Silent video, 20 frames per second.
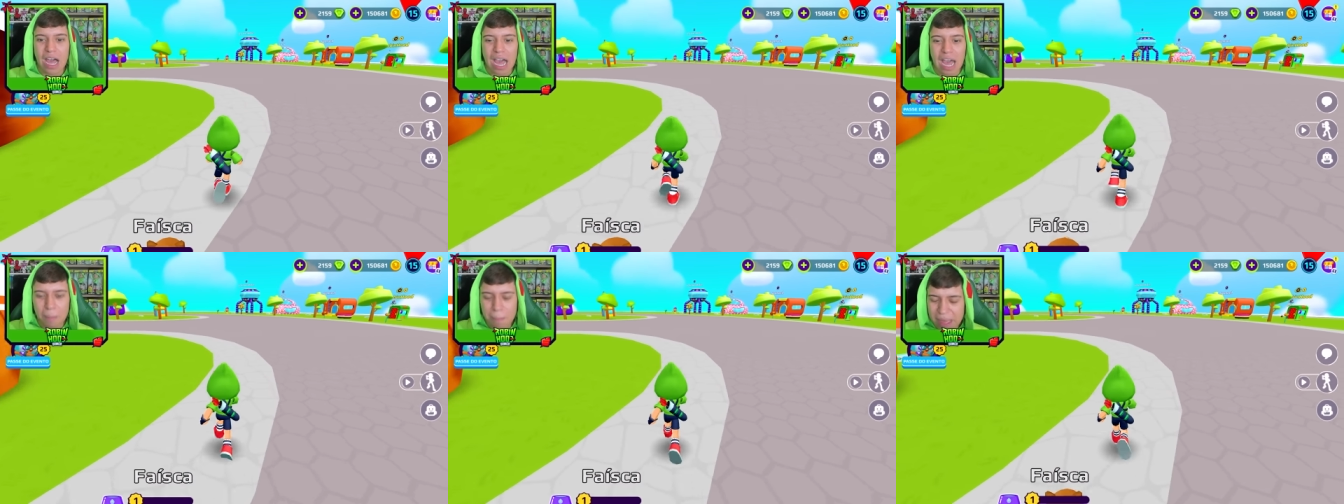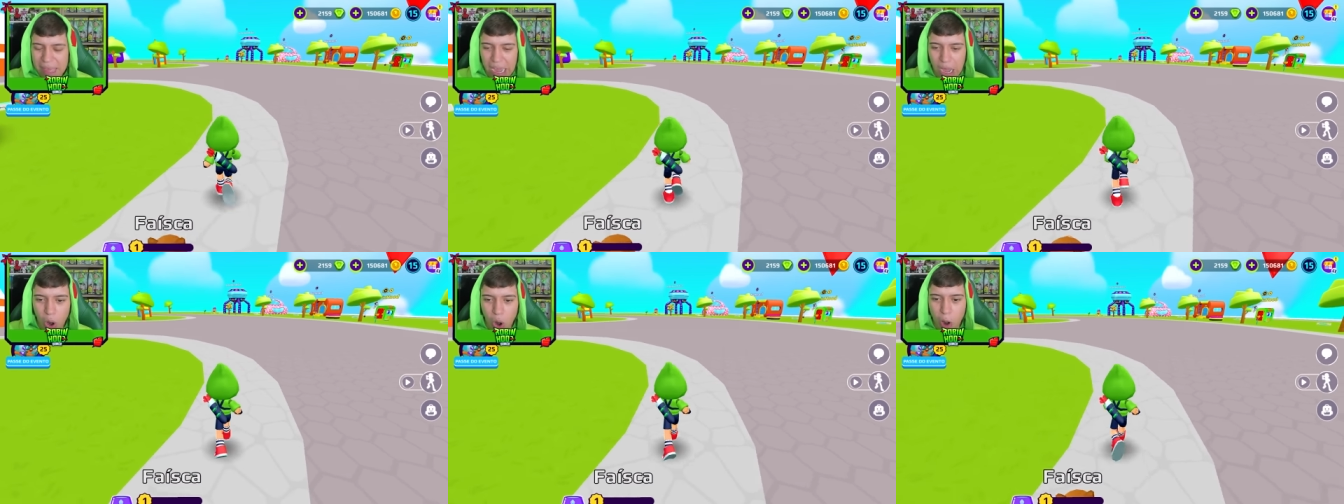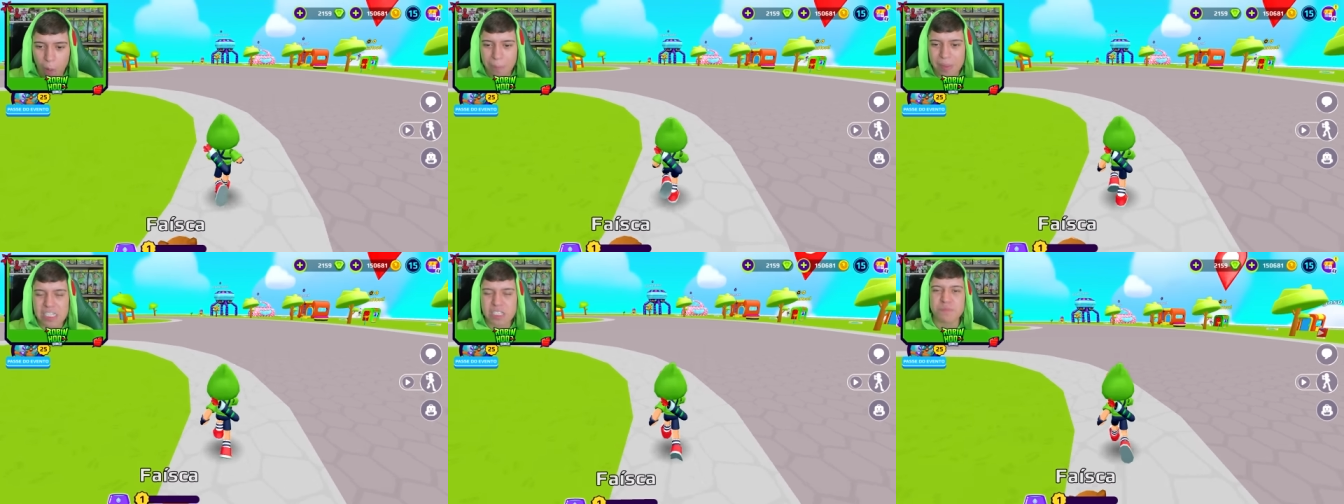a minha
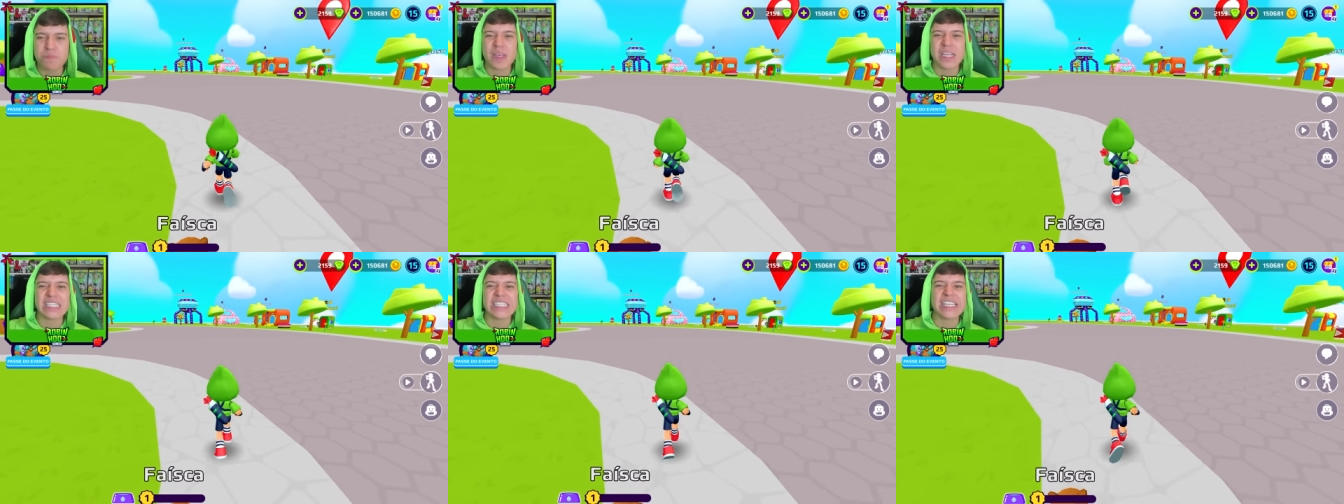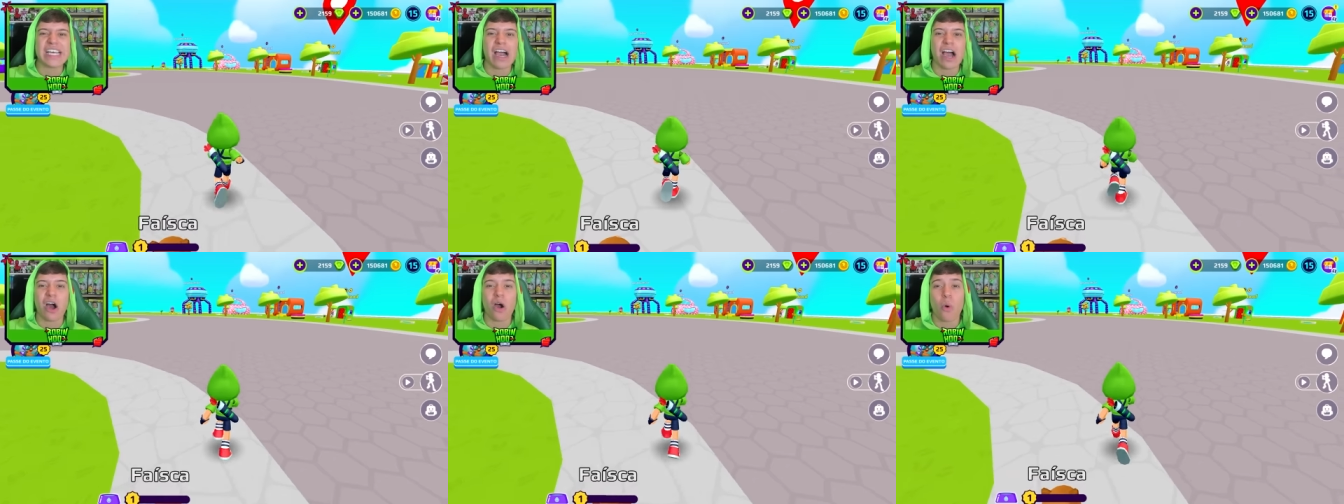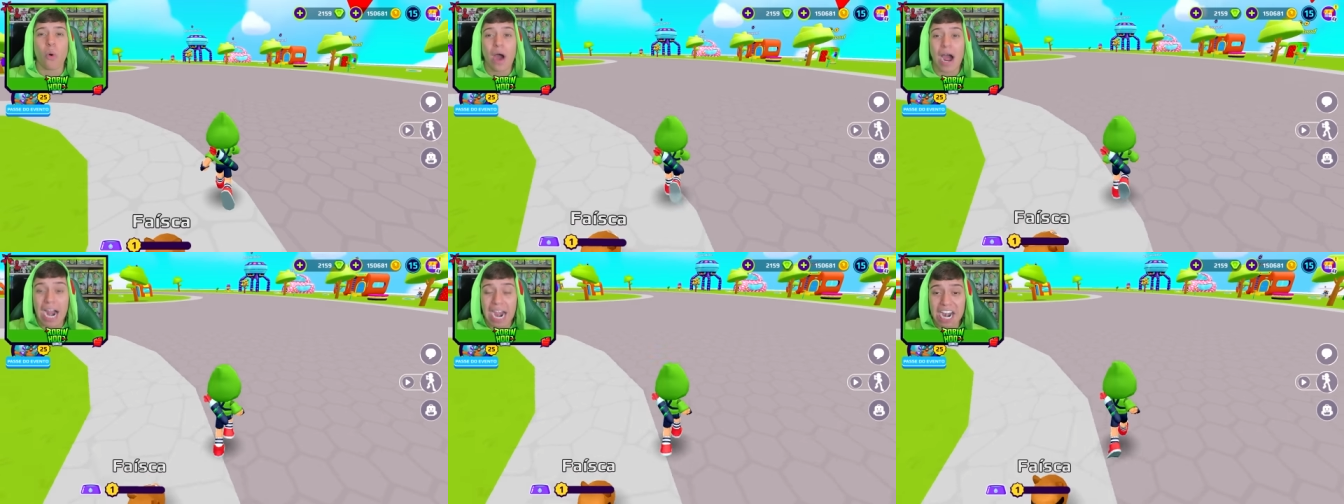roupa
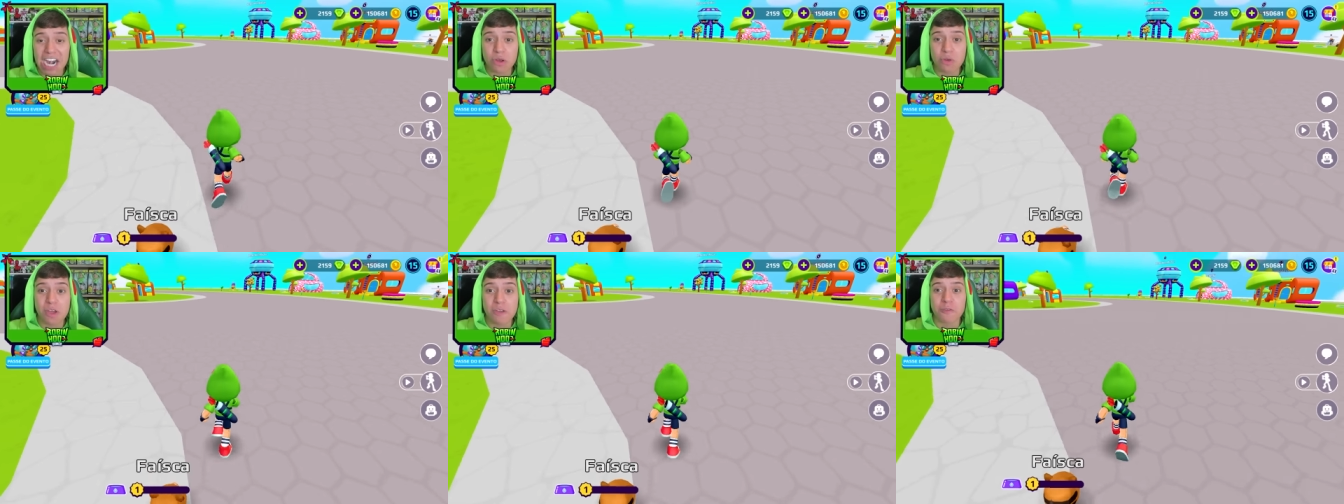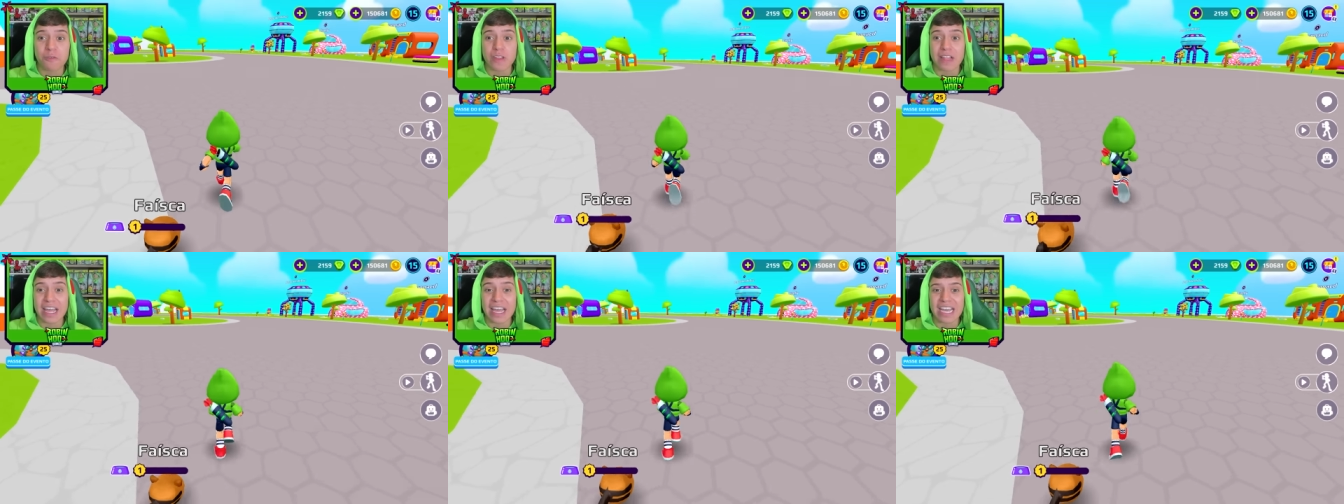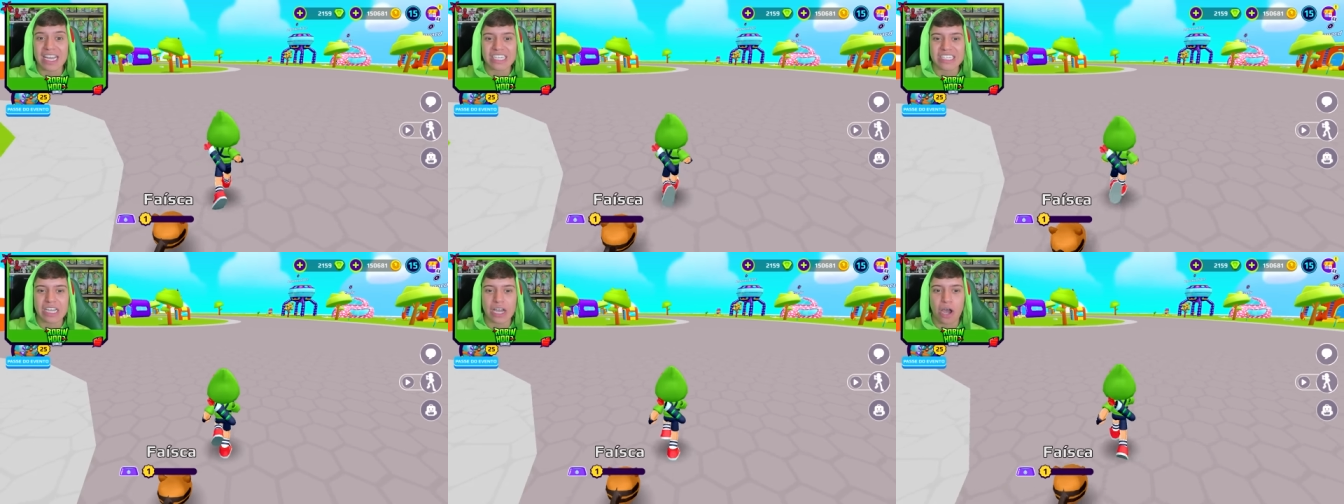especial, arco e
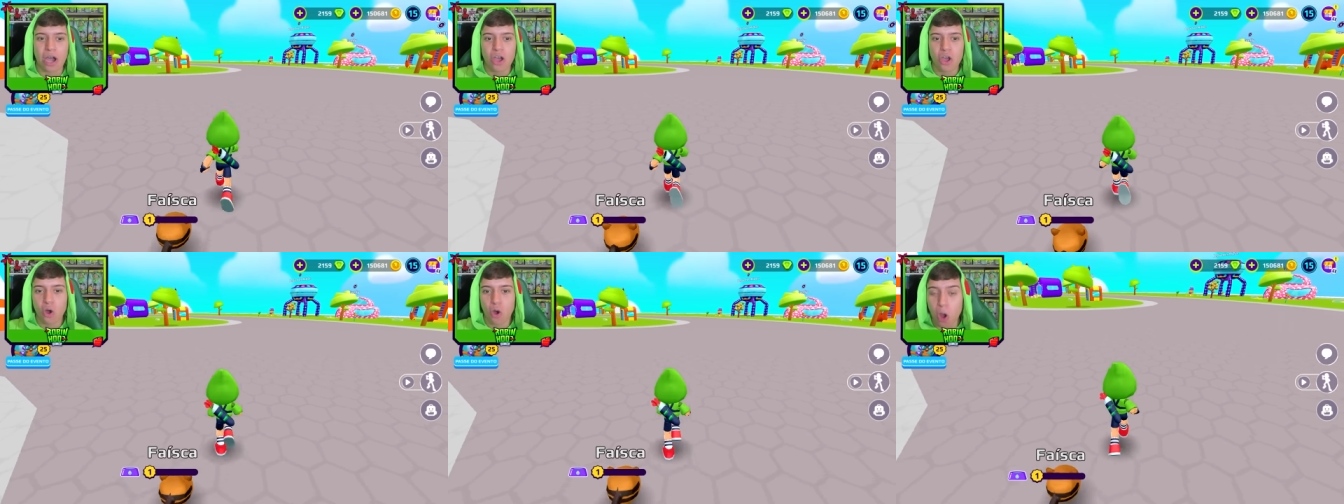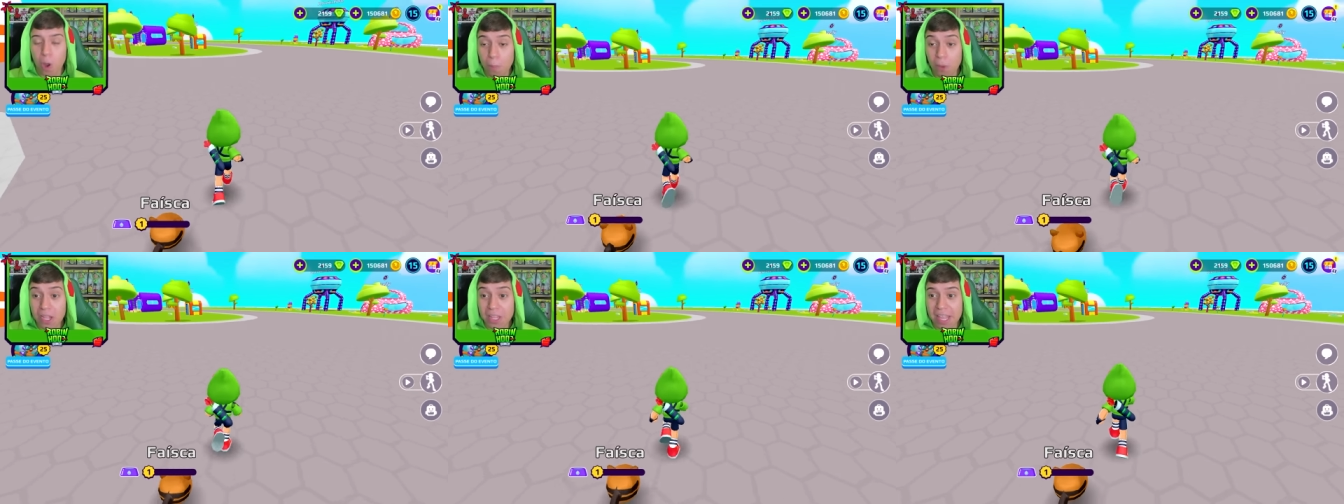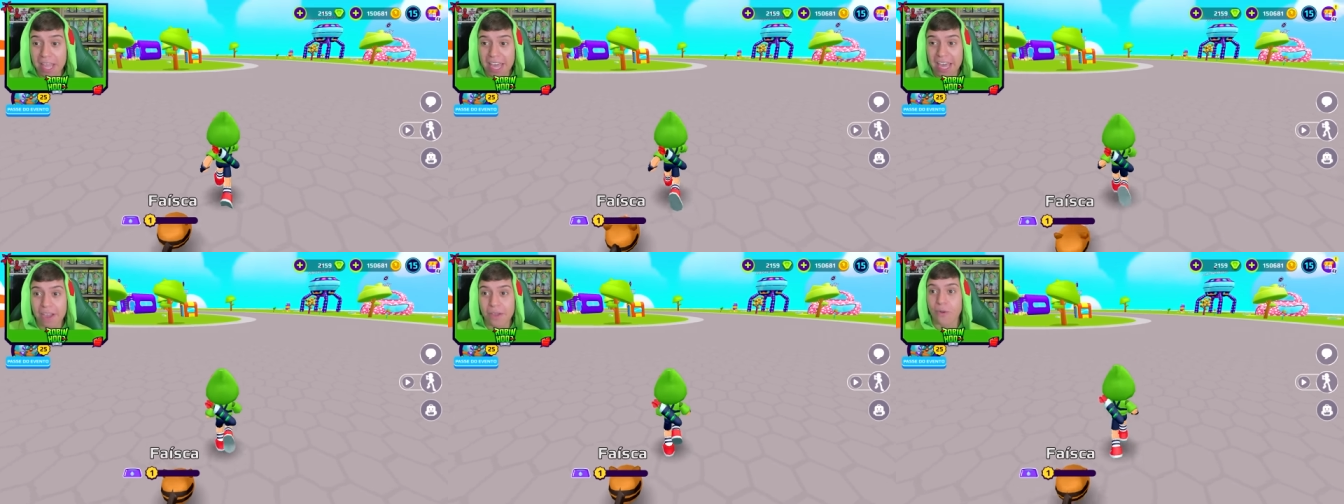flecha, o
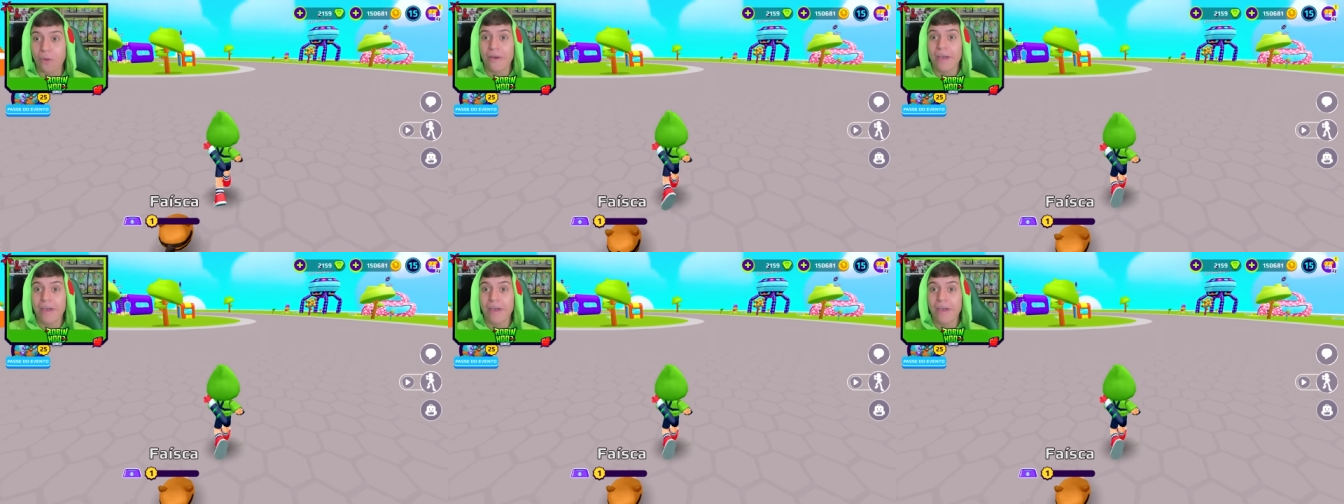boneco,